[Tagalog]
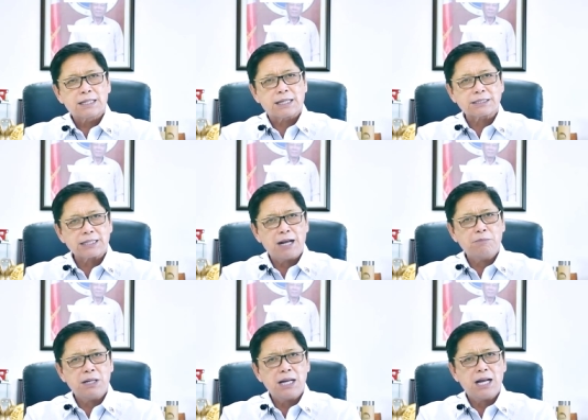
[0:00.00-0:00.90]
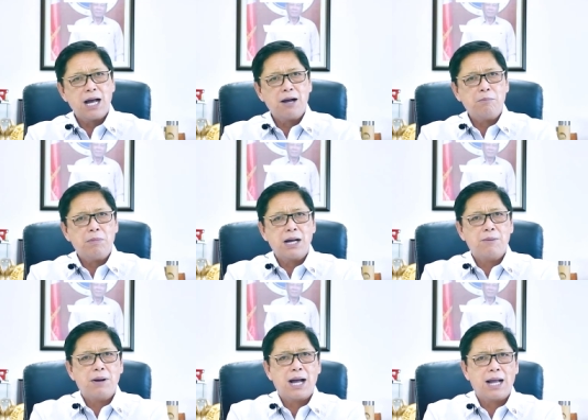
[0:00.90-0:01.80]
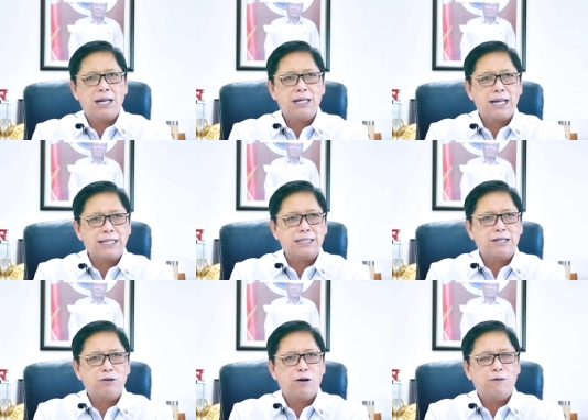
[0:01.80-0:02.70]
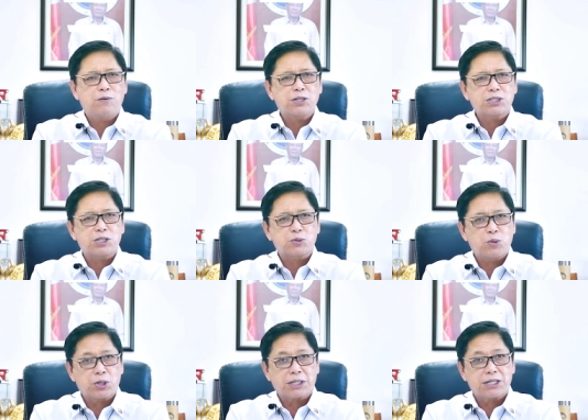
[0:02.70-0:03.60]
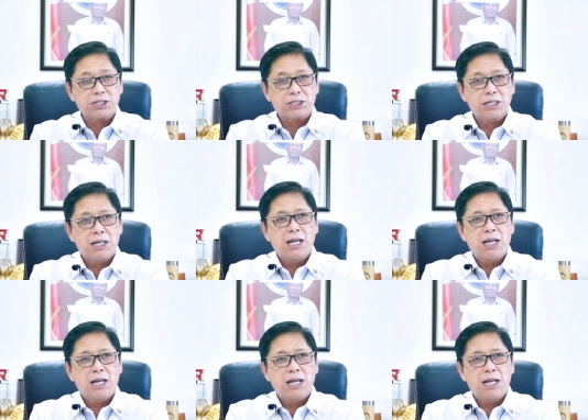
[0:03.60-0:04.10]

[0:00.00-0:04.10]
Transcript: Kasama ang mga mahal nating overseas workers,